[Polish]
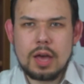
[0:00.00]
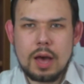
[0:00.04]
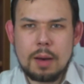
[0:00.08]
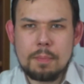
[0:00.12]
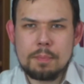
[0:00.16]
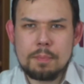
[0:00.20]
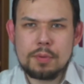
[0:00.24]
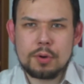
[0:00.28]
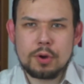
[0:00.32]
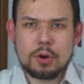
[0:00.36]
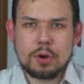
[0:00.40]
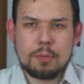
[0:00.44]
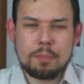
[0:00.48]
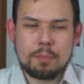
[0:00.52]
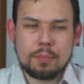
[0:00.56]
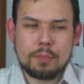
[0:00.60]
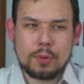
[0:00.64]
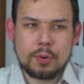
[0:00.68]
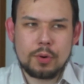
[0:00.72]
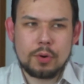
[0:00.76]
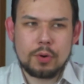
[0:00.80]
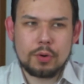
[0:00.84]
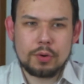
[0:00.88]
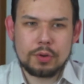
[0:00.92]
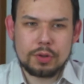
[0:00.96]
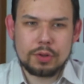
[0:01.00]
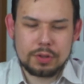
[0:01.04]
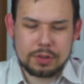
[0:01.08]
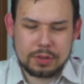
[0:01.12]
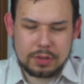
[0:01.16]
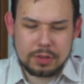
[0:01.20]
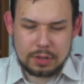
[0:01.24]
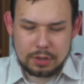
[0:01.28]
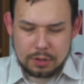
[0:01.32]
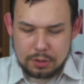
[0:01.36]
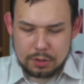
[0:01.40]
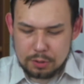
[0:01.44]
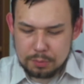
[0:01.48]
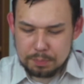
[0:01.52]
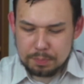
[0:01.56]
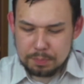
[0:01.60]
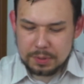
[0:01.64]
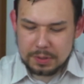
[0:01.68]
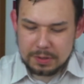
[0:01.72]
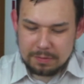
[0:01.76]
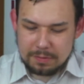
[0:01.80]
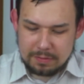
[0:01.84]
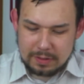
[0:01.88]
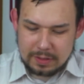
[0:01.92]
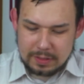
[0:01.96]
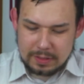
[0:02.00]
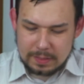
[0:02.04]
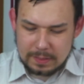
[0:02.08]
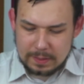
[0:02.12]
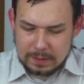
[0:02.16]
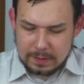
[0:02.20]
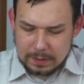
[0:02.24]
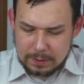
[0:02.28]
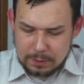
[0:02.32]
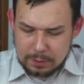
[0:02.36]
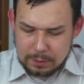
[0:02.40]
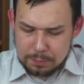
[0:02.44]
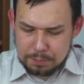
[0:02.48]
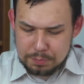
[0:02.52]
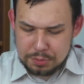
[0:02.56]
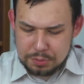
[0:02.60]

a propos tego prywatnego